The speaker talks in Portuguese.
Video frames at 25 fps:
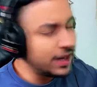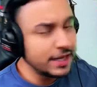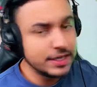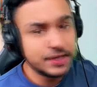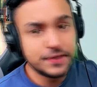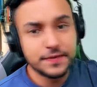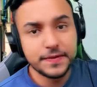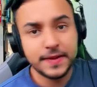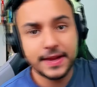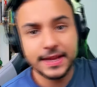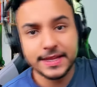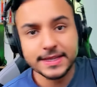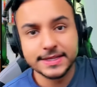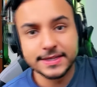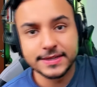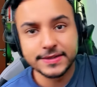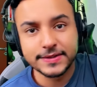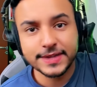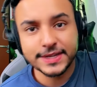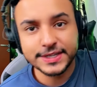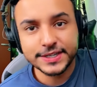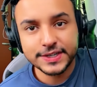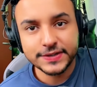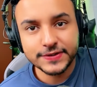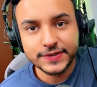Olha a diferença,
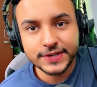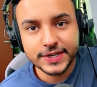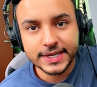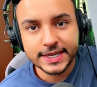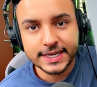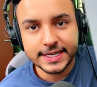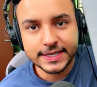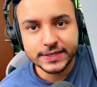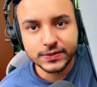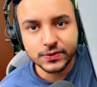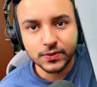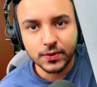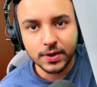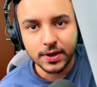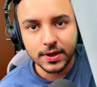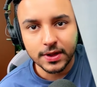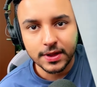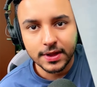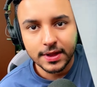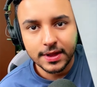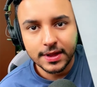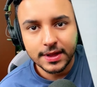tá cheio de risco, ó.